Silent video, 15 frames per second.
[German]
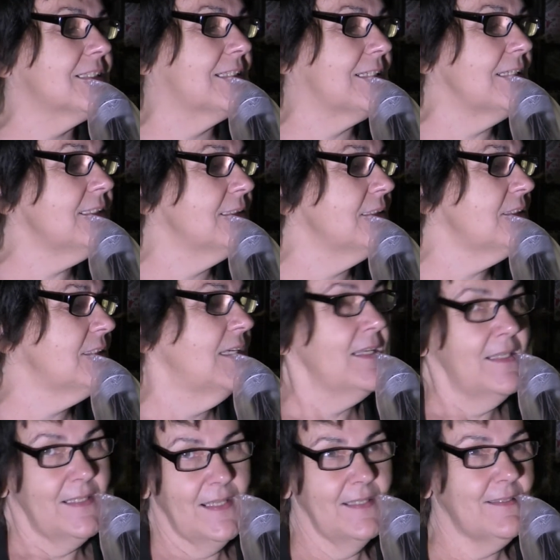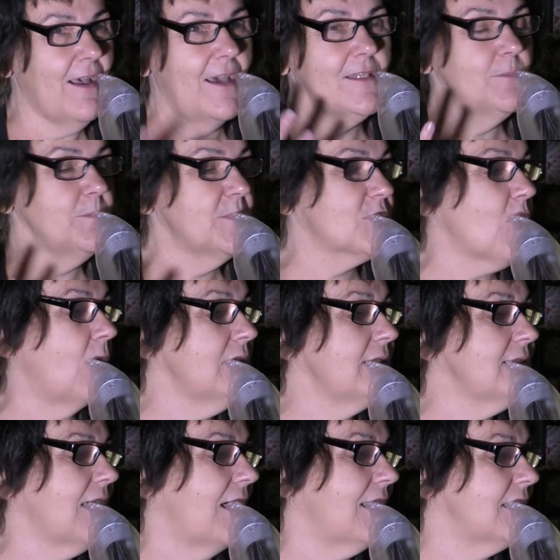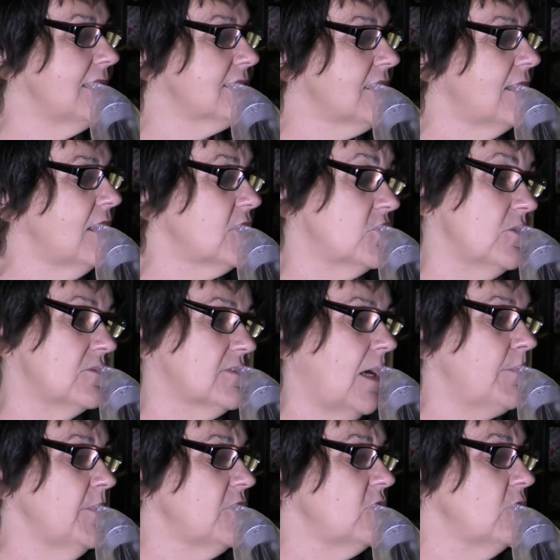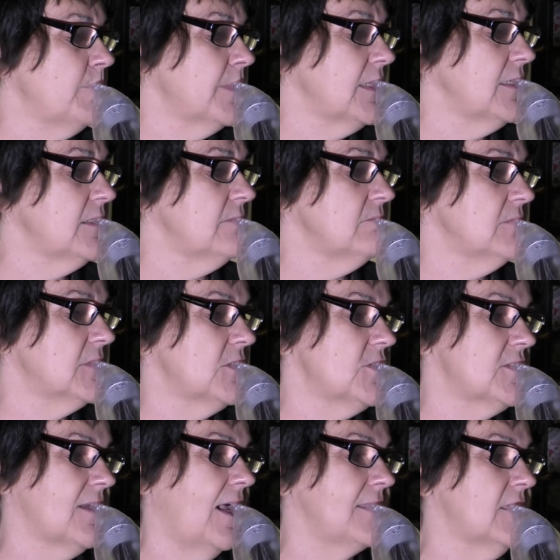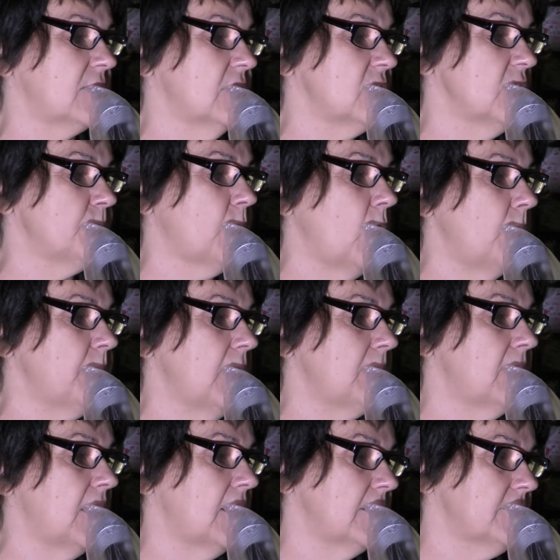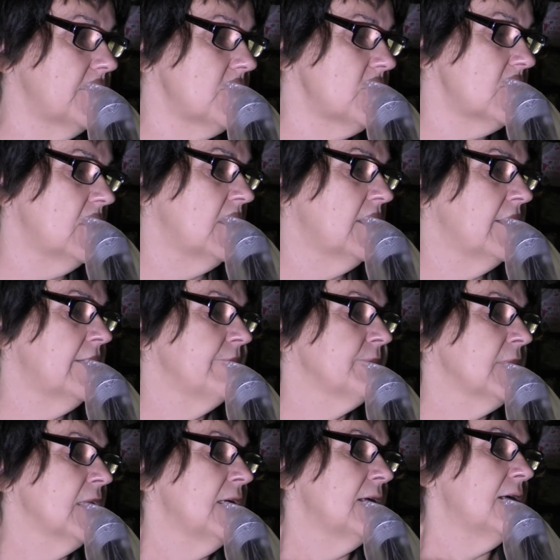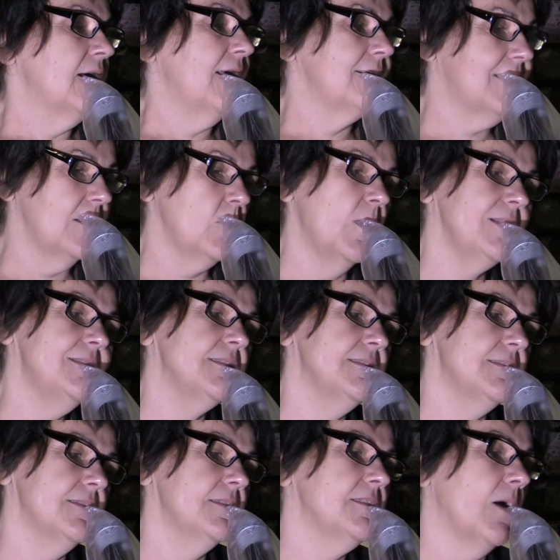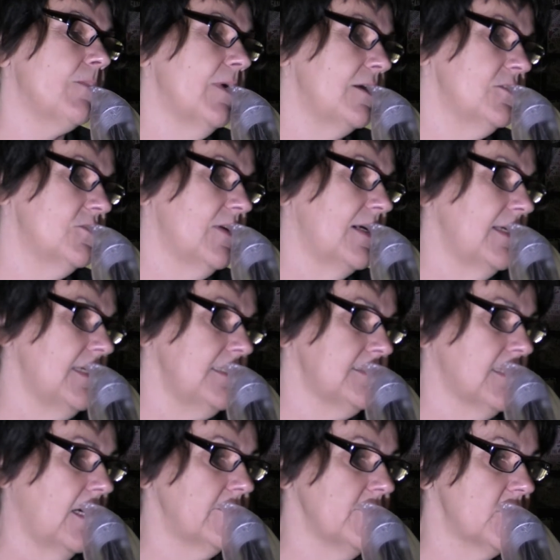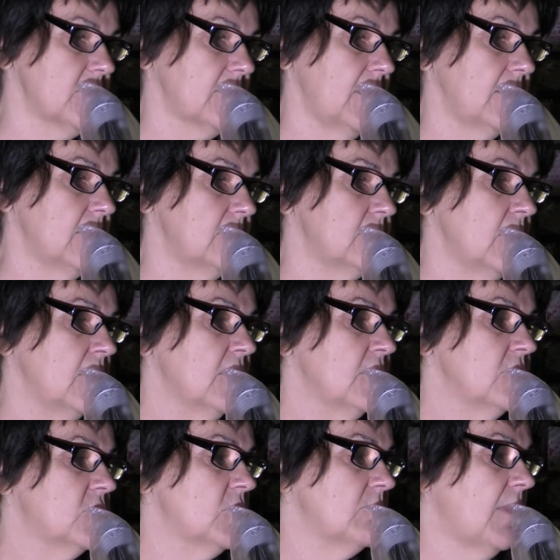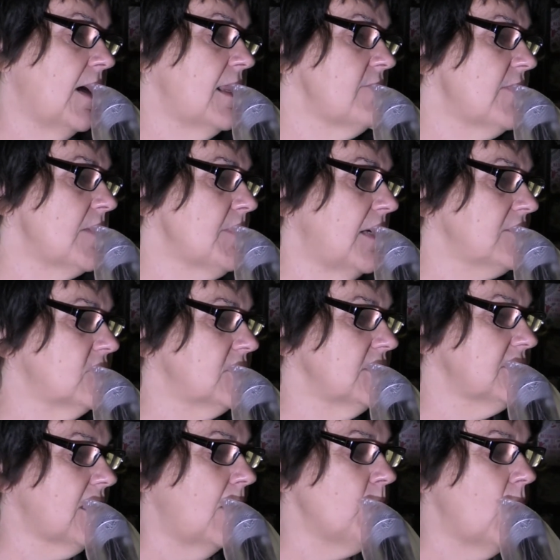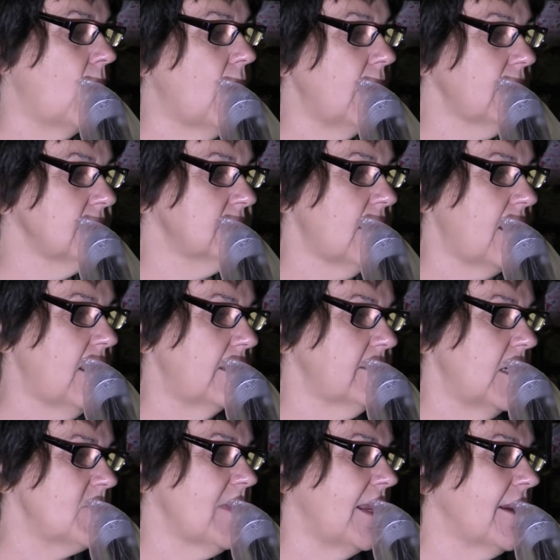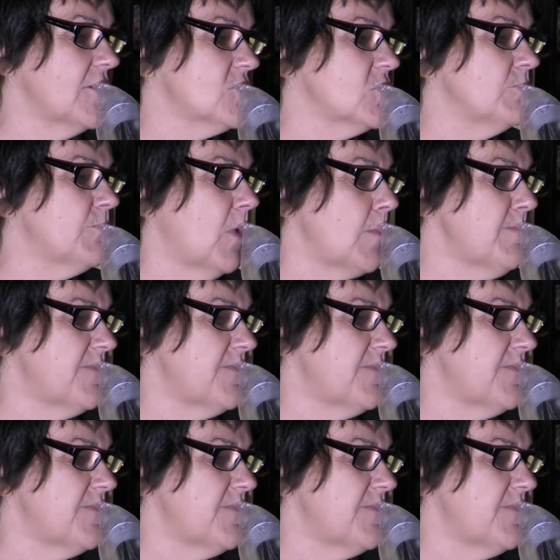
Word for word: Kind in einem tollen Alltag zusammenzubringen, gestaltete sich problematisch. Es lohnte sich, aber es war echt anstrengend. Zumal, wenn man sich am Morgen nach einer im Ex- und Pop